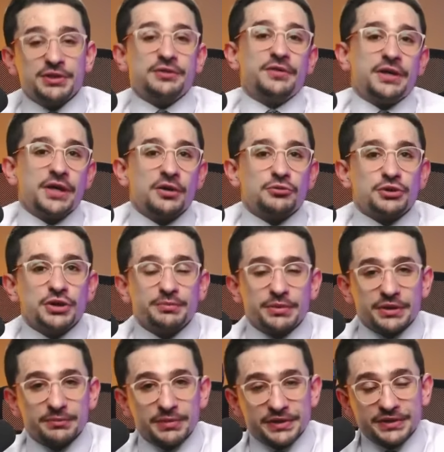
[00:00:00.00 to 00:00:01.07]
не говоря уже
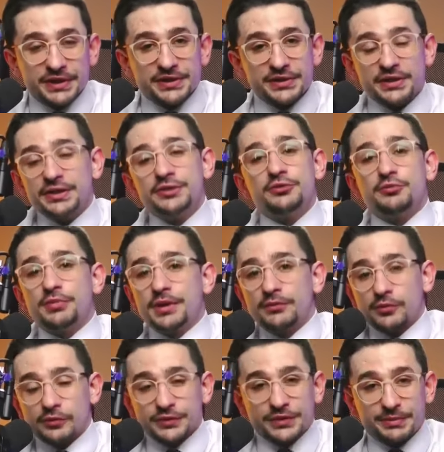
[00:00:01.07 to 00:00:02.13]
про непосредственно линию
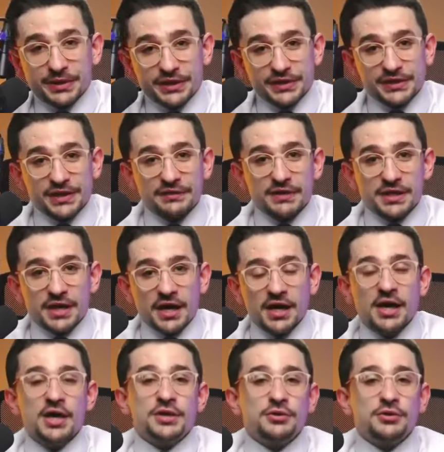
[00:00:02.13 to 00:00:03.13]
боевого соприкосновения.